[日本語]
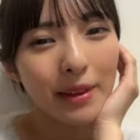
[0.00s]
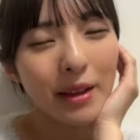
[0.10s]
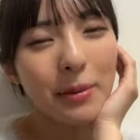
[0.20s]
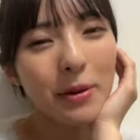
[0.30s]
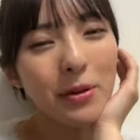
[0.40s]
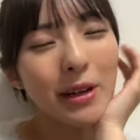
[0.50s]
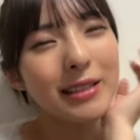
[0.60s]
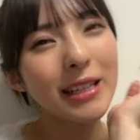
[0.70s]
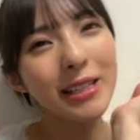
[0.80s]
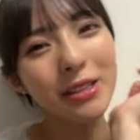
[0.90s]
山子あ
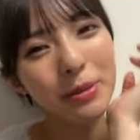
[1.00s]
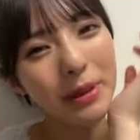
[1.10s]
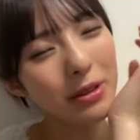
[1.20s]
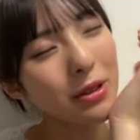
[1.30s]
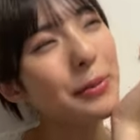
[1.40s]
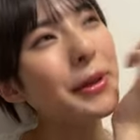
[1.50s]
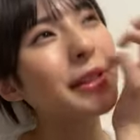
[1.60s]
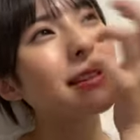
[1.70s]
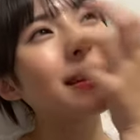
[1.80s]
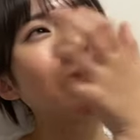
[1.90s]
最終ベルとかもやっ
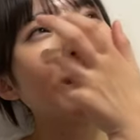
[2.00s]
てたね